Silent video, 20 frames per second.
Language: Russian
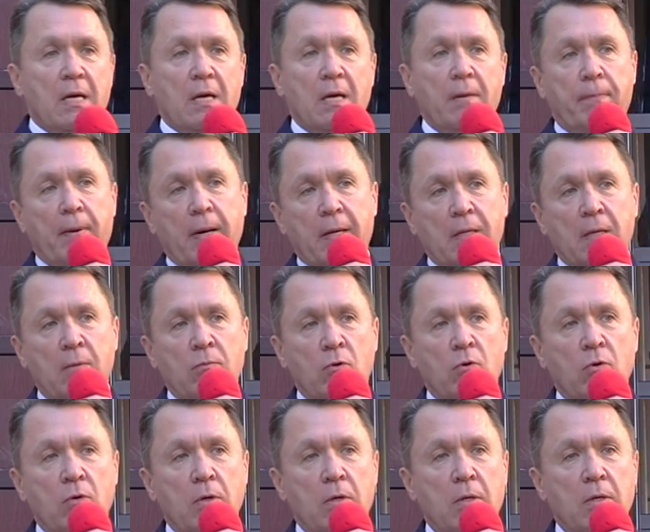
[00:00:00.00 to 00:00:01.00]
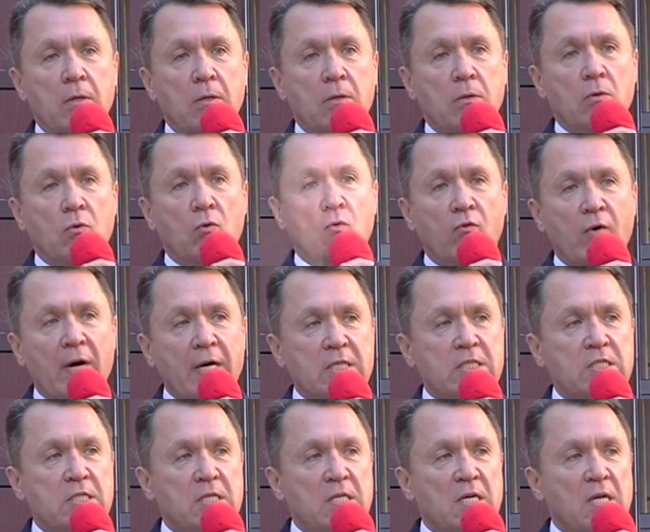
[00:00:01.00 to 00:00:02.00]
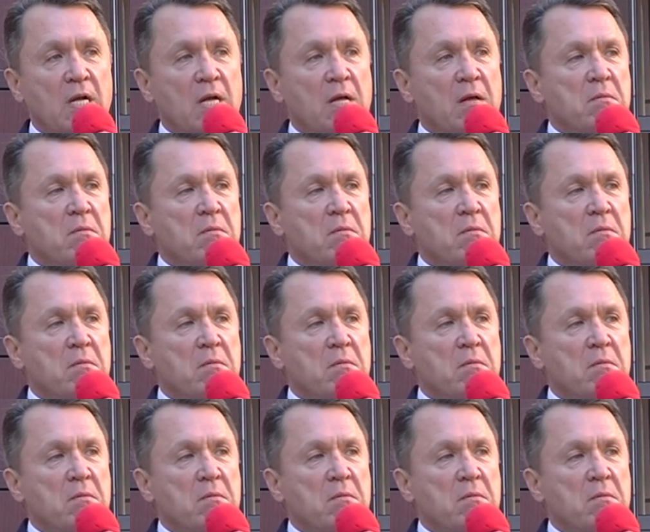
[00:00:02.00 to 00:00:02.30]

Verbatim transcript: И поэтому у вас